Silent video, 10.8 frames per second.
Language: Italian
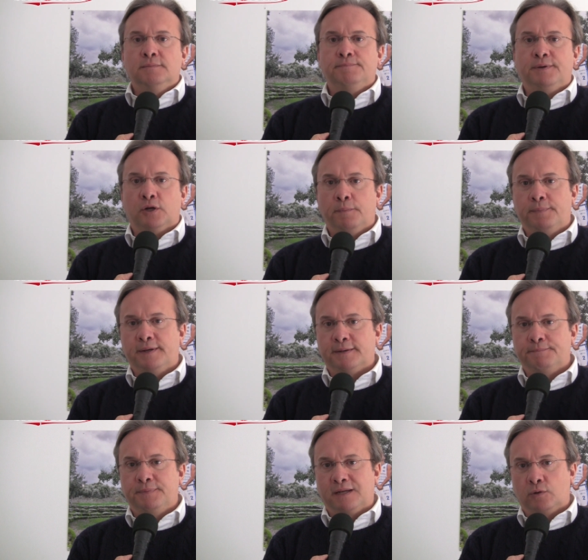però per,
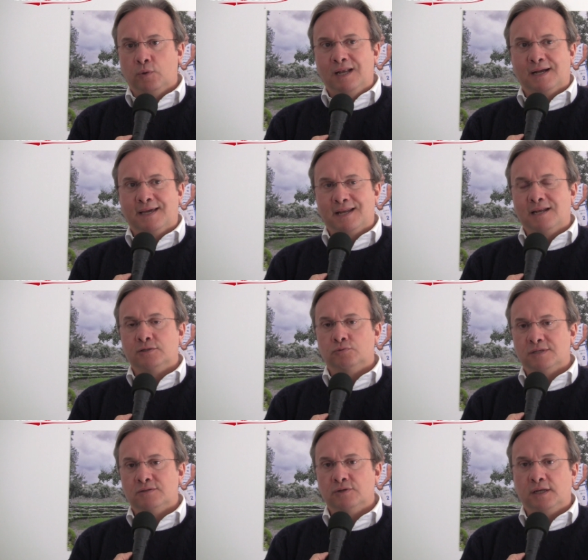per quella che era la
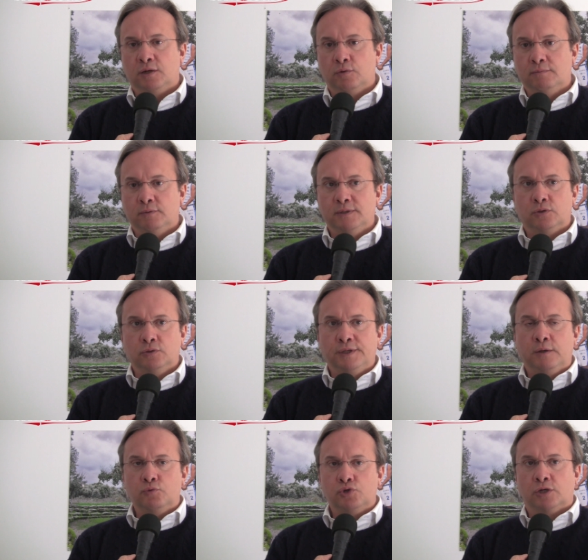situazione di quel momento lì,
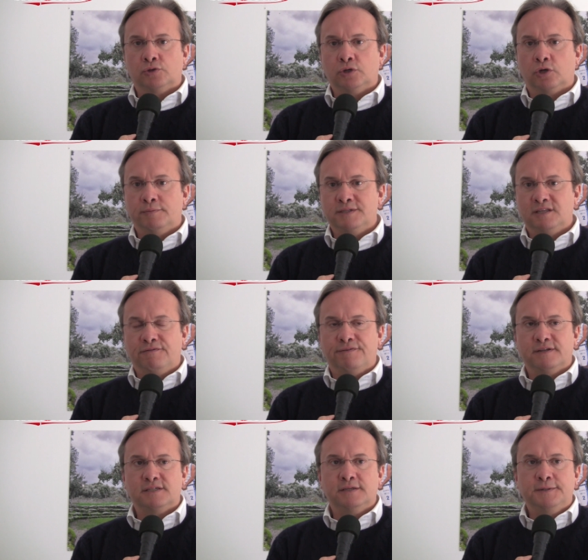un giocatore come
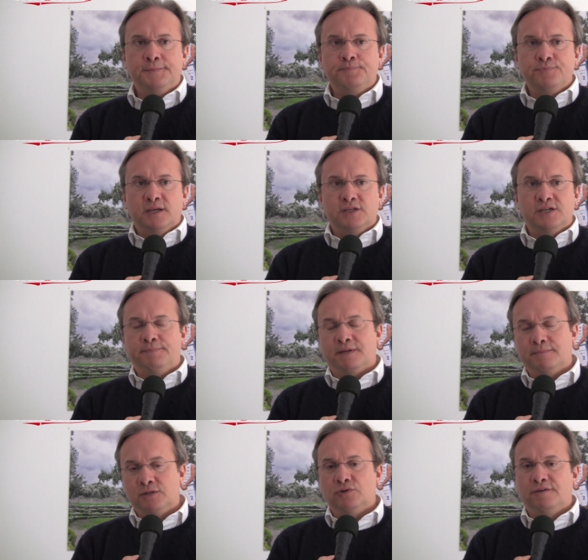Stephens ci ha
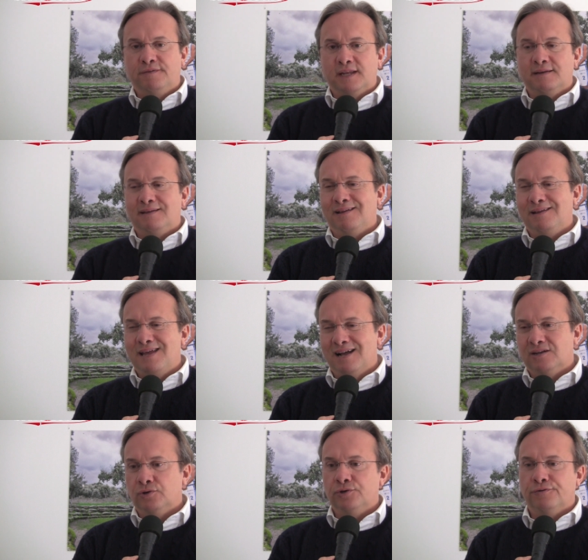permesso di avere degli
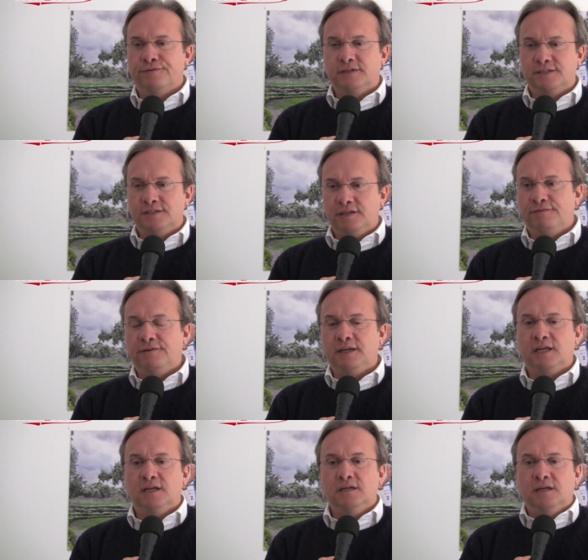angoli
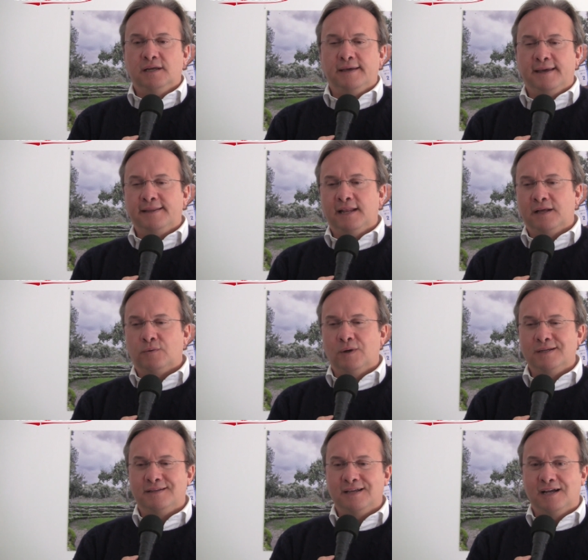offensivi e delle
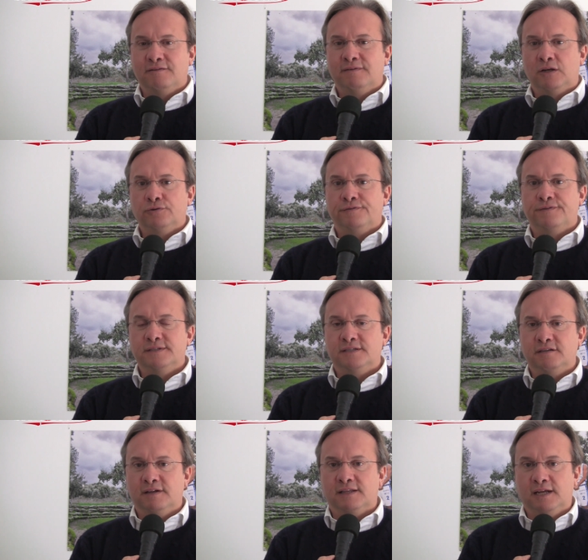qualità a livello
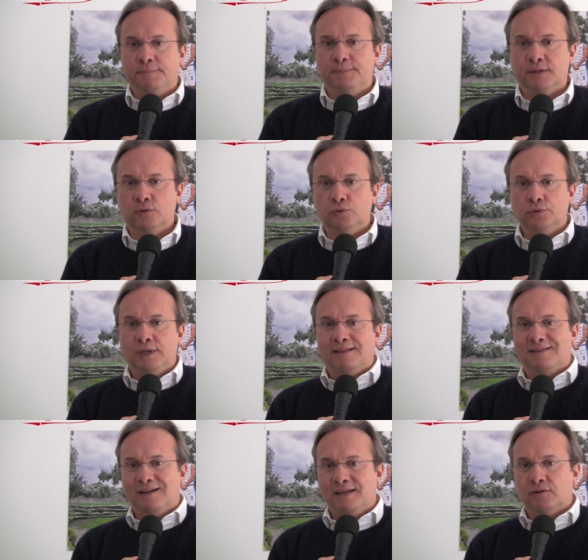difensivo tali per cui il
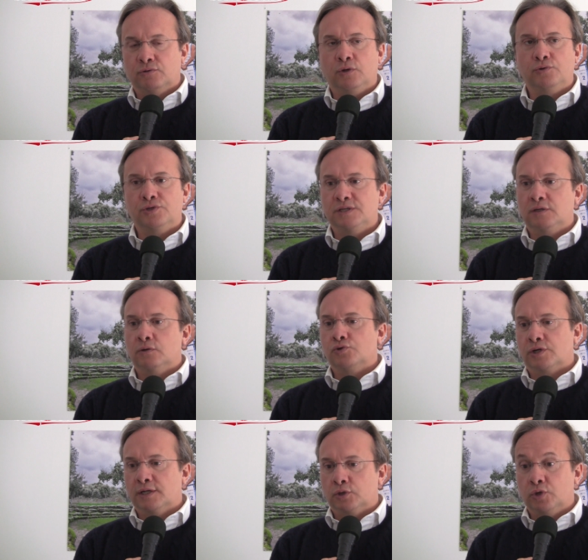talento di ogni singolo
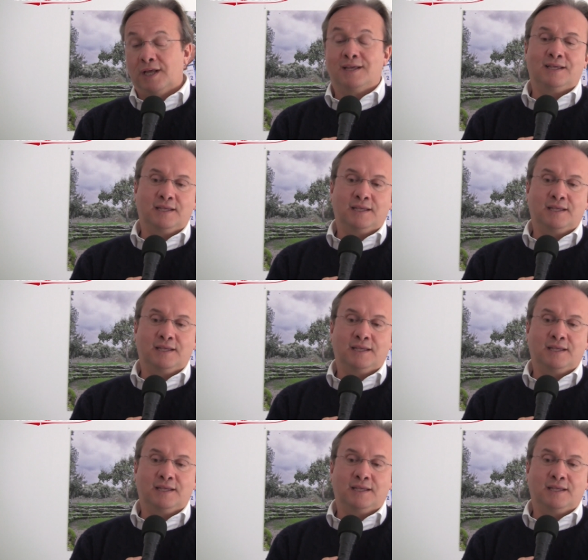giocatore